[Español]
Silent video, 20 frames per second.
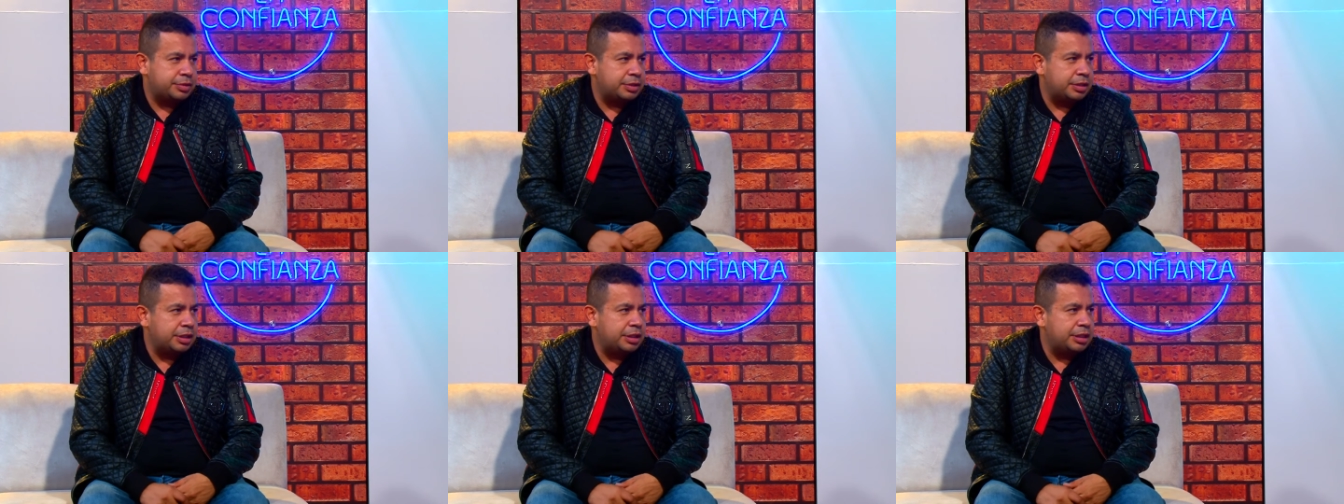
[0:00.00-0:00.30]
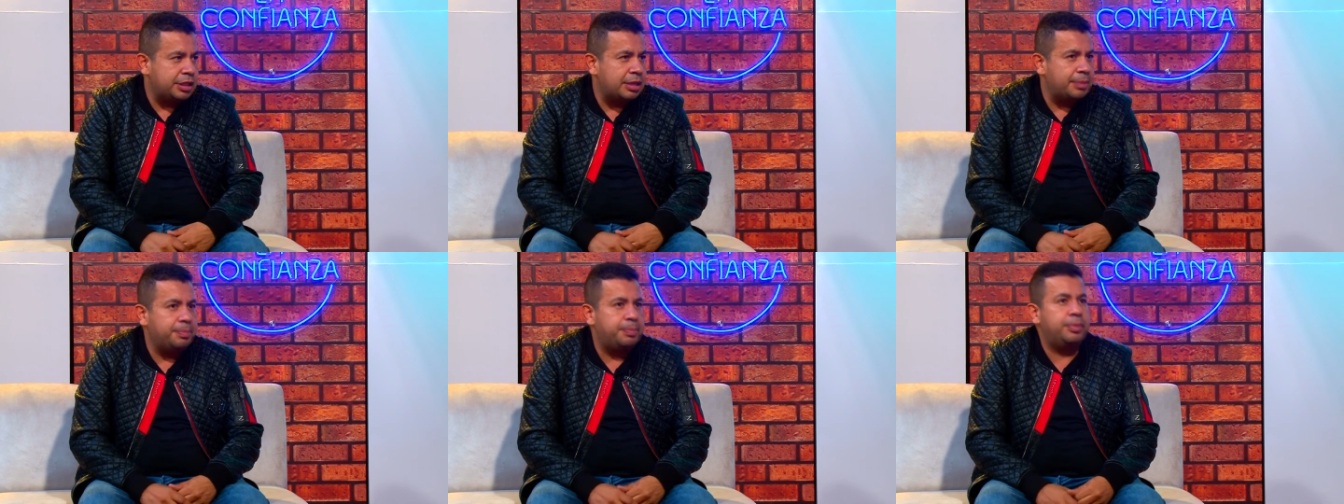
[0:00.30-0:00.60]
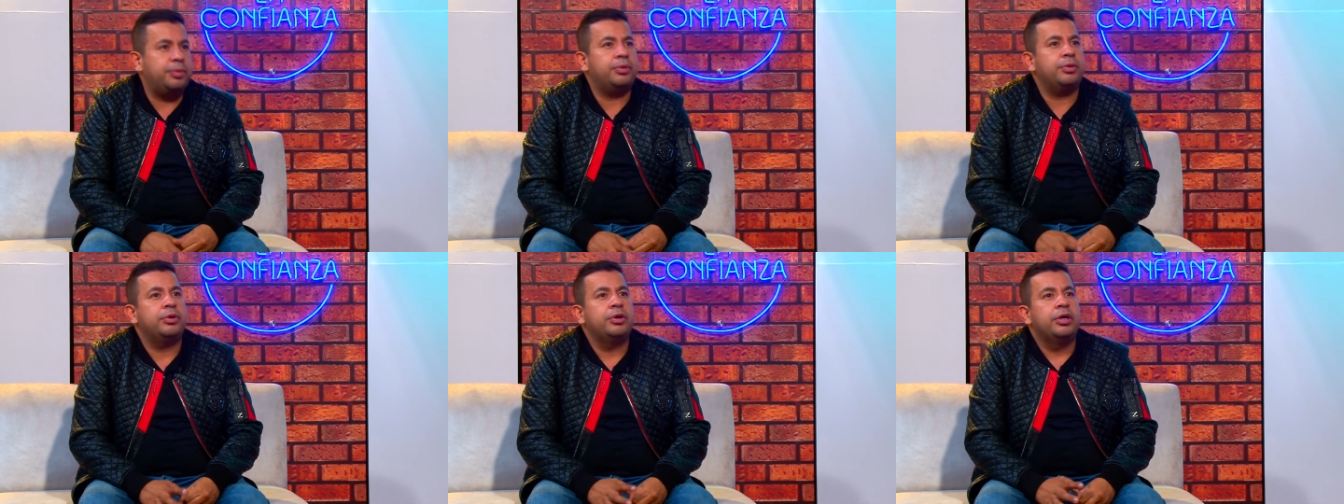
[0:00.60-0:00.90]
El
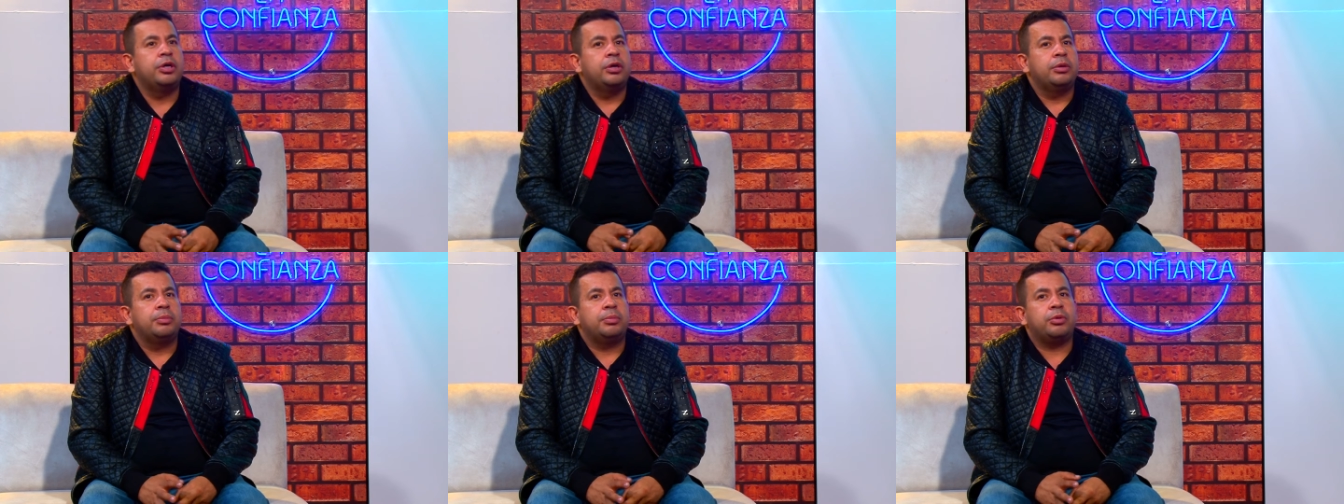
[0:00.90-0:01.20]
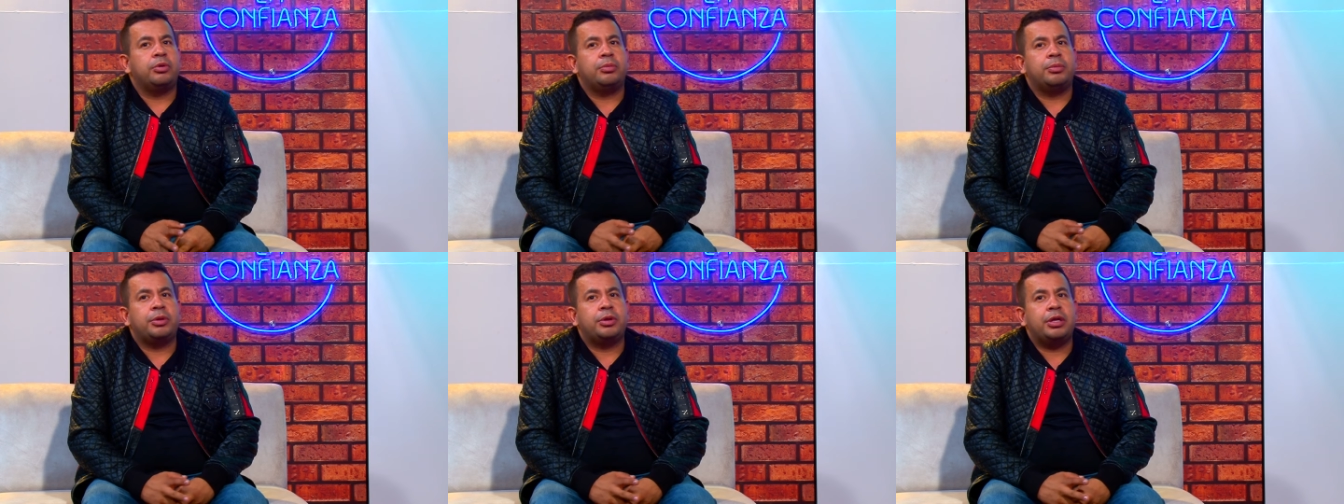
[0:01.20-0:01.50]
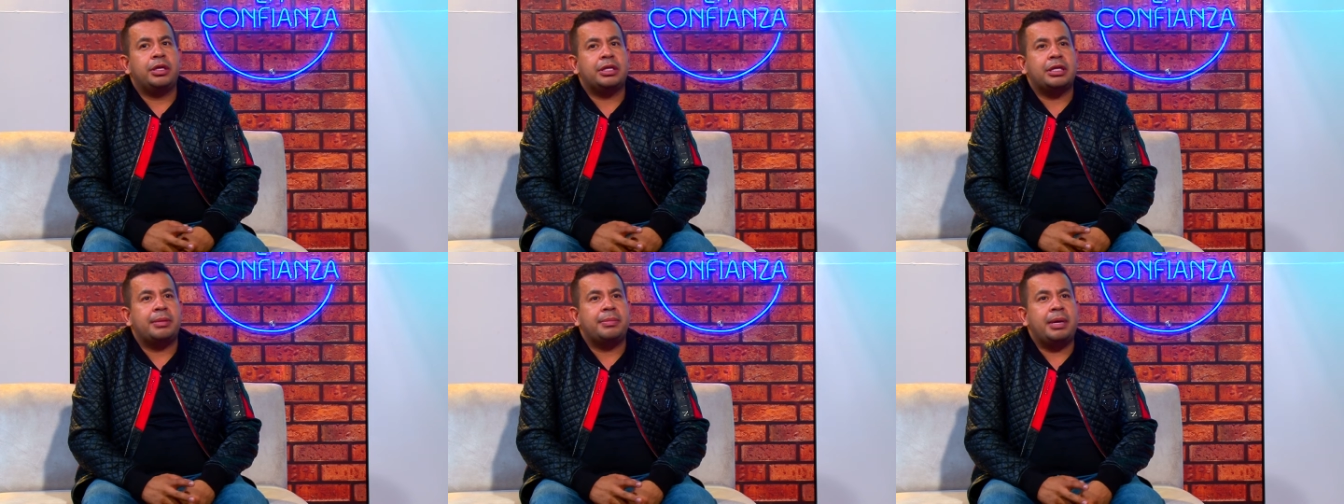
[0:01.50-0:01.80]
tiempo, por lo
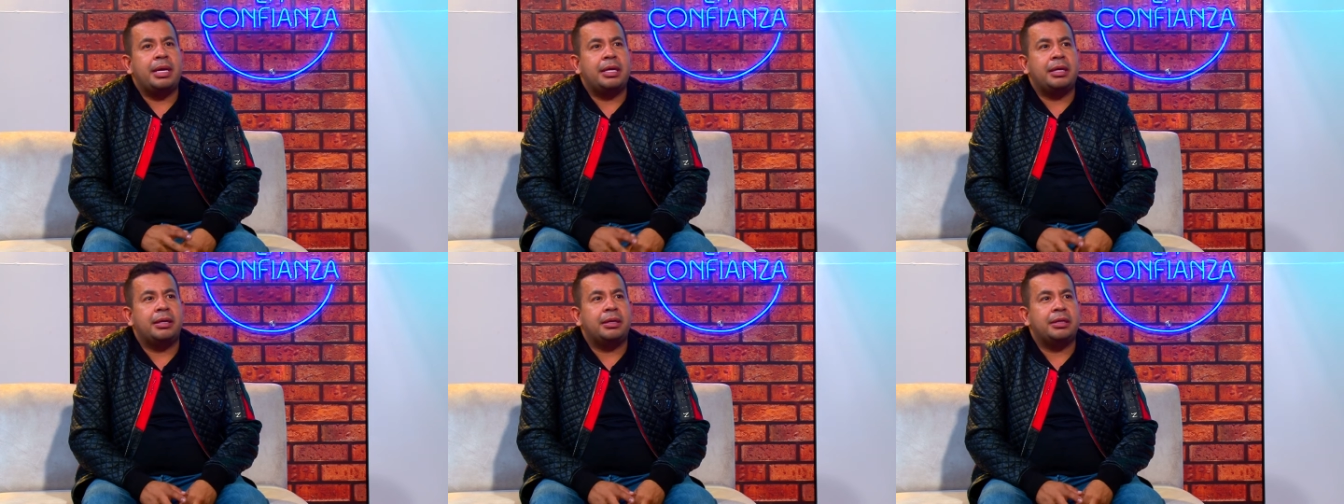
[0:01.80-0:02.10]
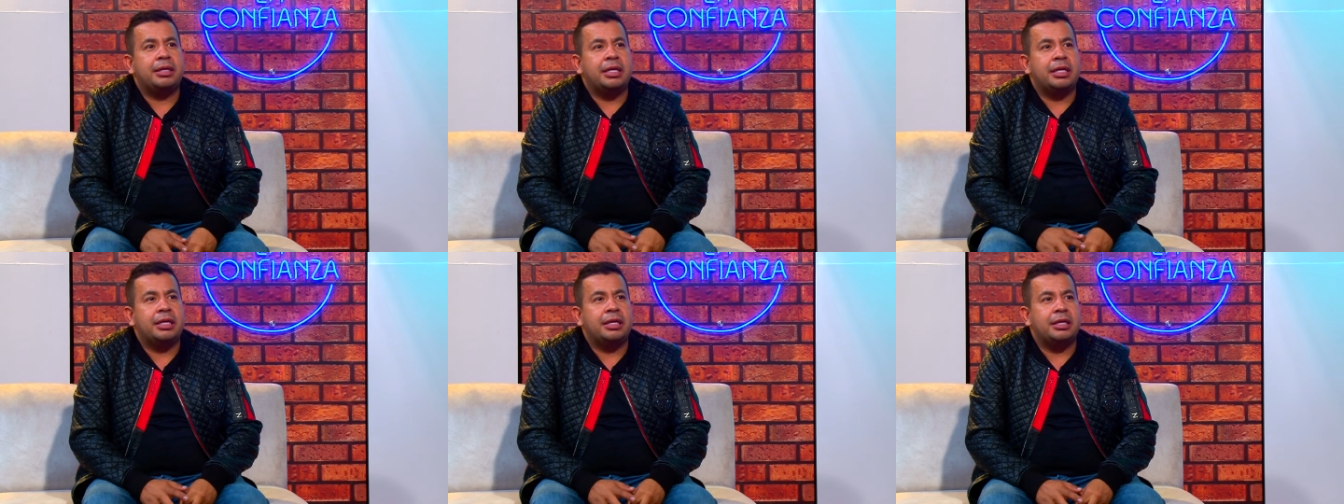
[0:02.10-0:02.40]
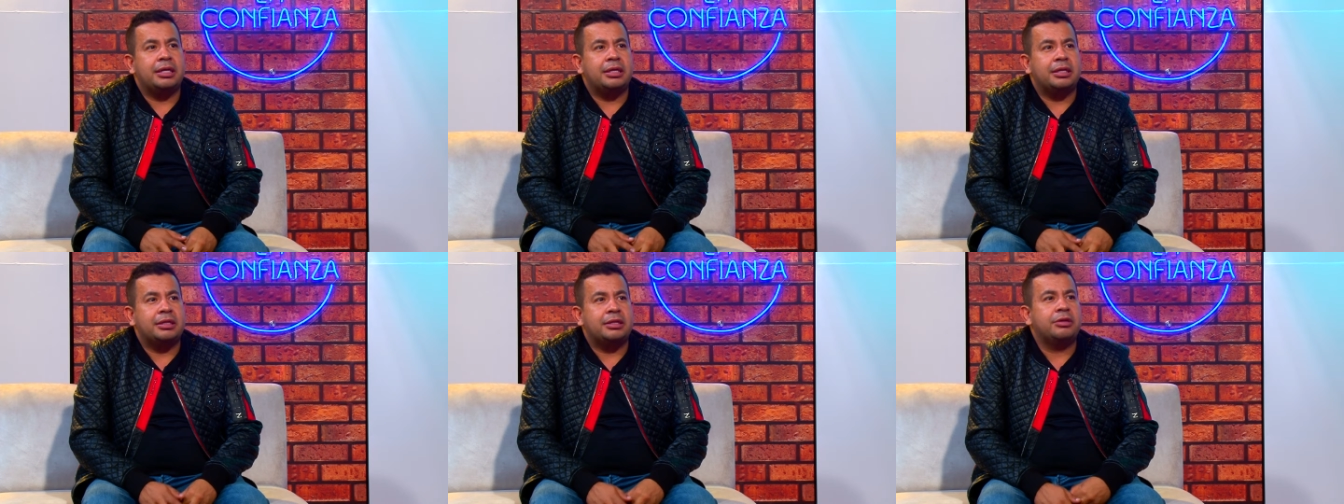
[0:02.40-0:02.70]
menos el tema
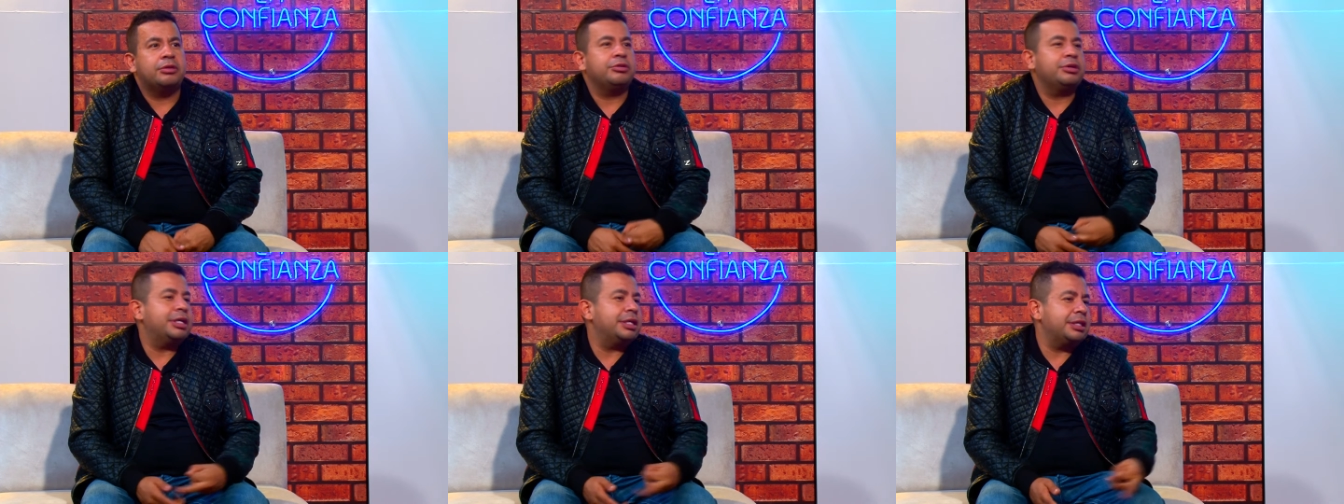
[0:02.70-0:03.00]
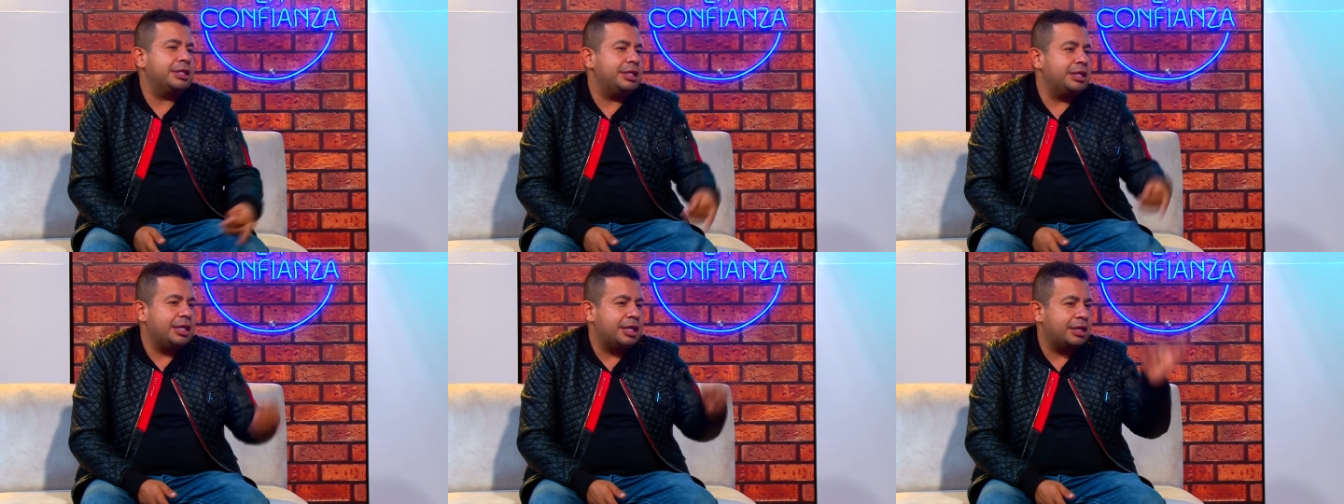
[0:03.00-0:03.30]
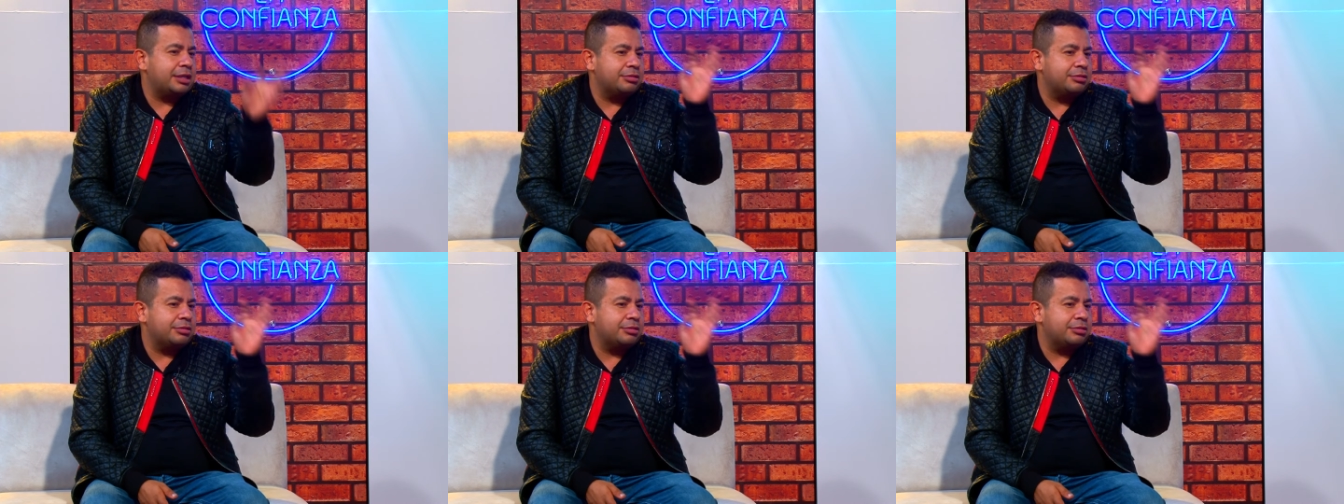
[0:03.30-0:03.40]
de hoy en día,